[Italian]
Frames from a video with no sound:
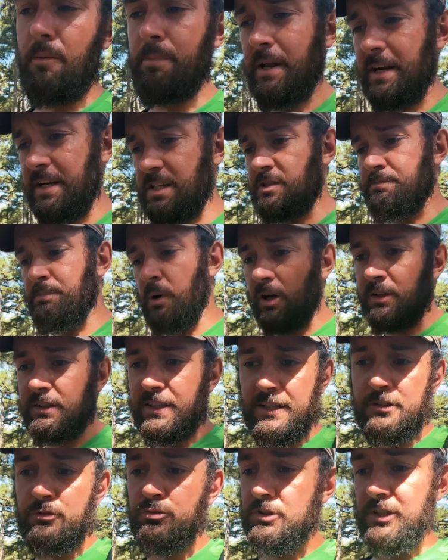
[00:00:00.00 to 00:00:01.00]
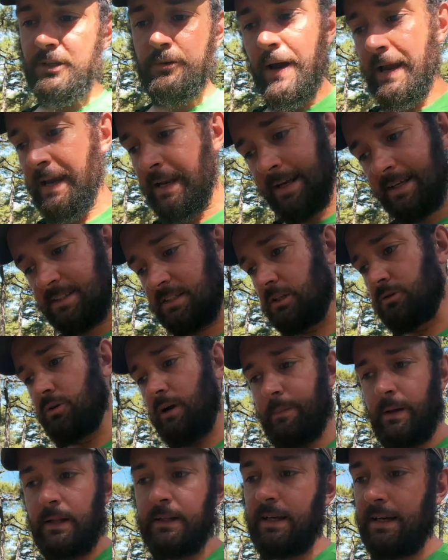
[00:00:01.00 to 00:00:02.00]
per rispondere a tutti quelli che
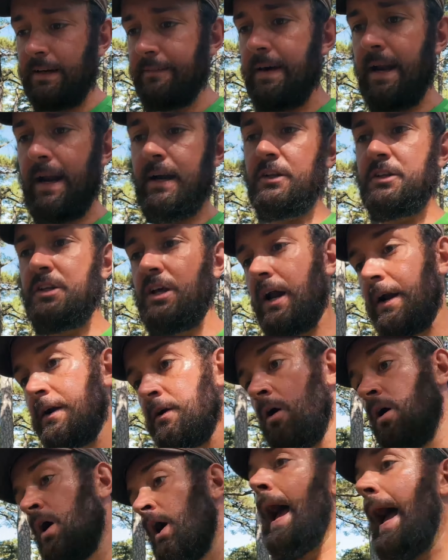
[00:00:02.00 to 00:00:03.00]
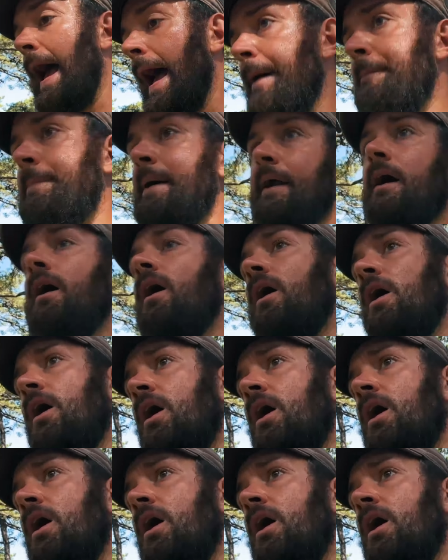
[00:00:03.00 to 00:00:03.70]
sicuramente arriveranno e diranno eh però